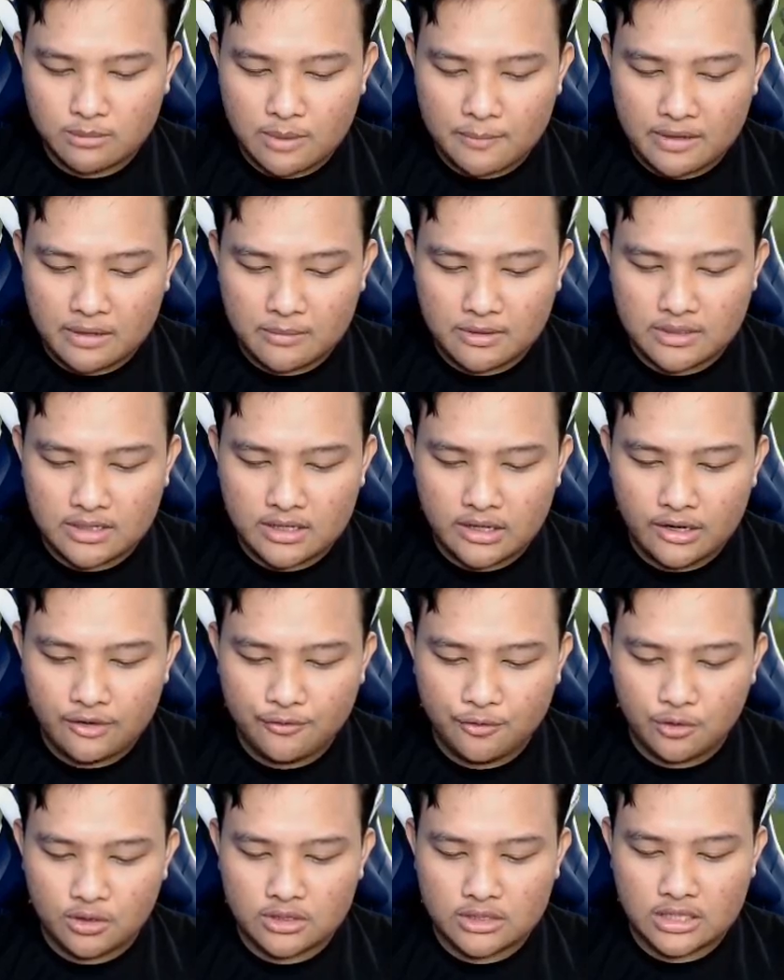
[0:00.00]
apa namanya
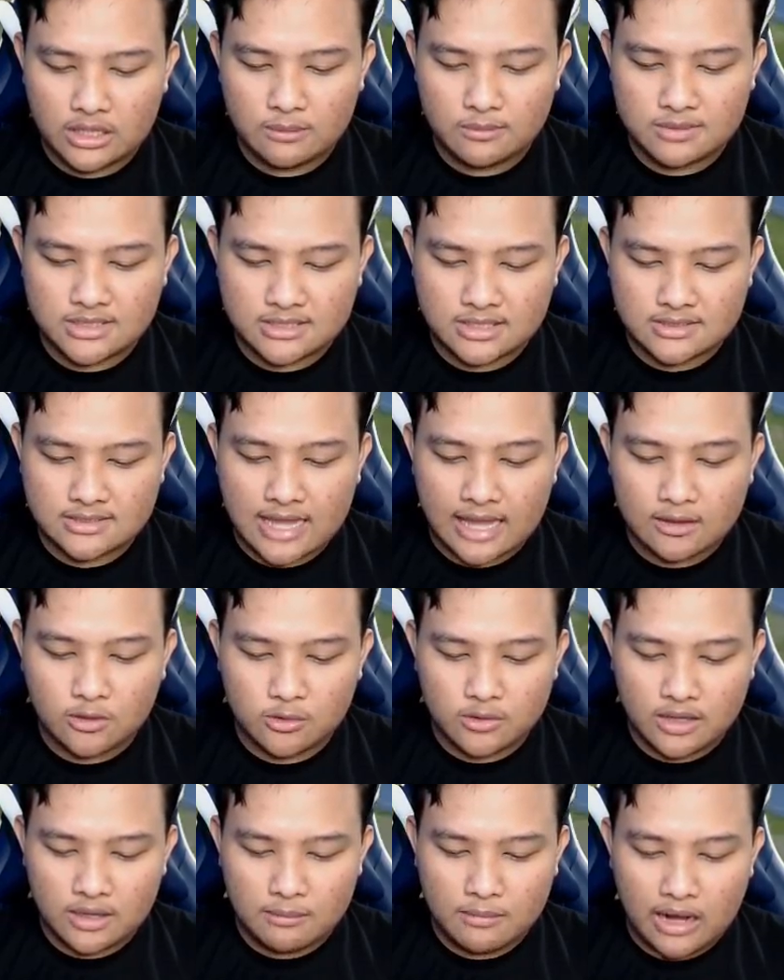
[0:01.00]
full team season 1
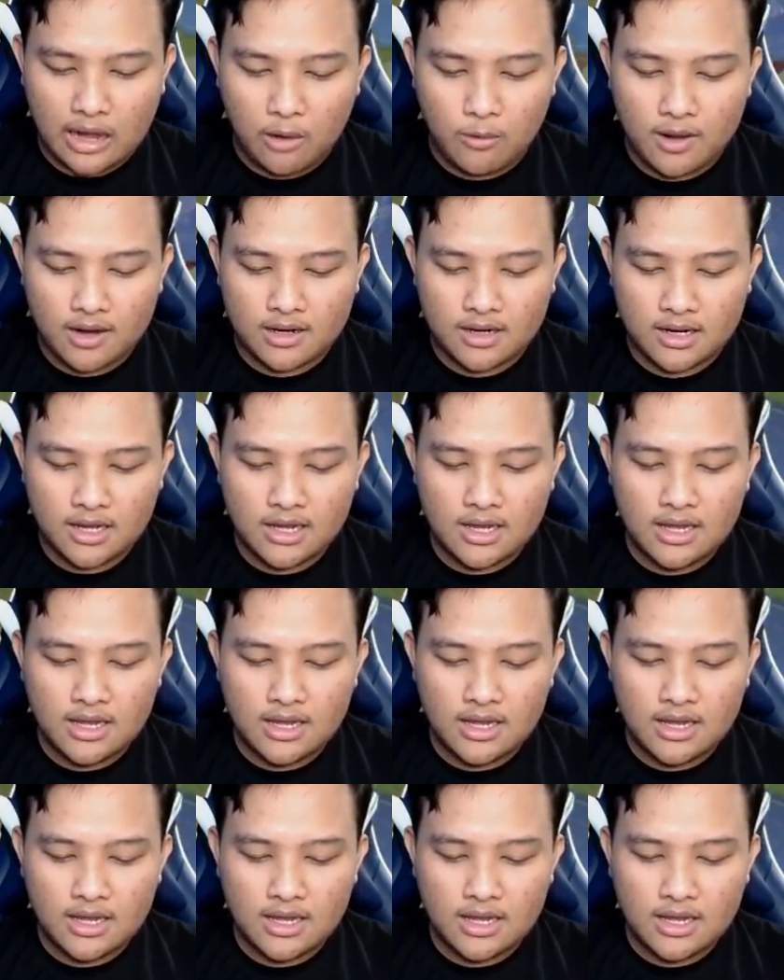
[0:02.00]
ya melawan